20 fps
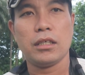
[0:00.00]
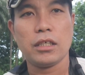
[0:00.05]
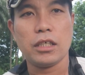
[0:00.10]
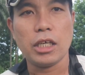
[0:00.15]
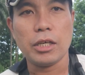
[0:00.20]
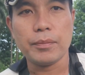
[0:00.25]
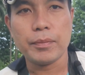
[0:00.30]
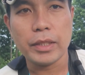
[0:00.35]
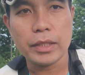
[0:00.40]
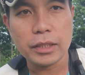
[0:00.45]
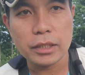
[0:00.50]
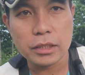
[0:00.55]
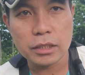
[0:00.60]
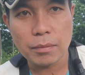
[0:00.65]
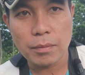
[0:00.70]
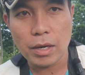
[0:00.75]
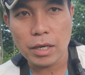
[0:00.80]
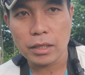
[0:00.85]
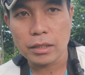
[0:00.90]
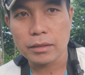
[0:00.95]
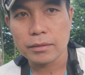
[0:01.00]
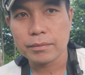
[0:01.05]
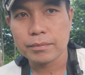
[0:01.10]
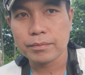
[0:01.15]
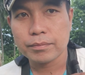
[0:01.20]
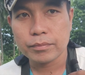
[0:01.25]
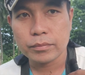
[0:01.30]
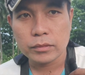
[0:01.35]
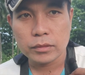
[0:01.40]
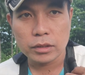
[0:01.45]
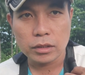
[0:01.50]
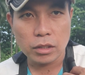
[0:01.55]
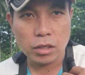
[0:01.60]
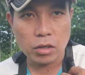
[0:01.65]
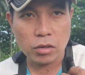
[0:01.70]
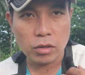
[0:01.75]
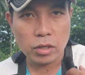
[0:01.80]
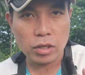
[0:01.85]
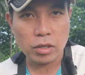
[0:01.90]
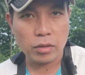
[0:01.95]
clip natin sa bag
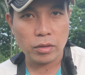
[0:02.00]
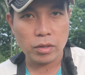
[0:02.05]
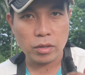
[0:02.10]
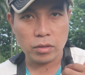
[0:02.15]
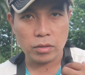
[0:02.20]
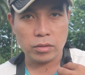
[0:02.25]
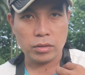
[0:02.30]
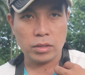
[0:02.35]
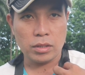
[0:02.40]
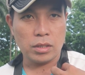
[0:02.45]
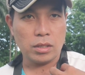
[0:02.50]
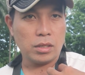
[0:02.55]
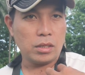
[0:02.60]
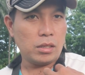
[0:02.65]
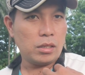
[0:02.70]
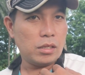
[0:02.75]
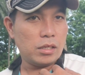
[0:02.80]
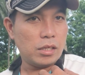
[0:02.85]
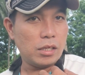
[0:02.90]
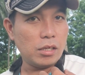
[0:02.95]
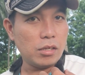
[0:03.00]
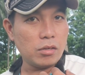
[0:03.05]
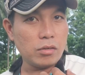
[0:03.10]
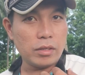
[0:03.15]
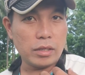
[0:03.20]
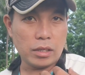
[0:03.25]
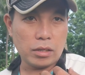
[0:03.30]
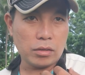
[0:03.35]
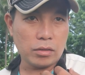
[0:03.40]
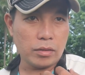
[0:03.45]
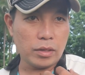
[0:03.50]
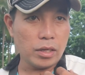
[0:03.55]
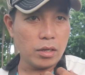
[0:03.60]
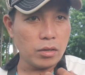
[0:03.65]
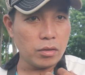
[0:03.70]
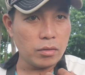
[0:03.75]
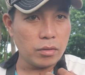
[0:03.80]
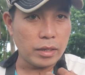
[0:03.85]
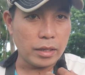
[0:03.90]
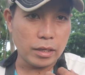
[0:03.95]
hello hello hello hello hello hello
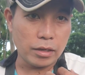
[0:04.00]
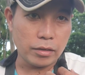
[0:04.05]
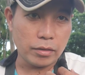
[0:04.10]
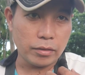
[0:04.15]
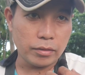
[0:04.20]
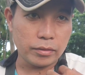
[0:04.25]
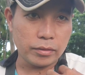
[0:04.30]
hello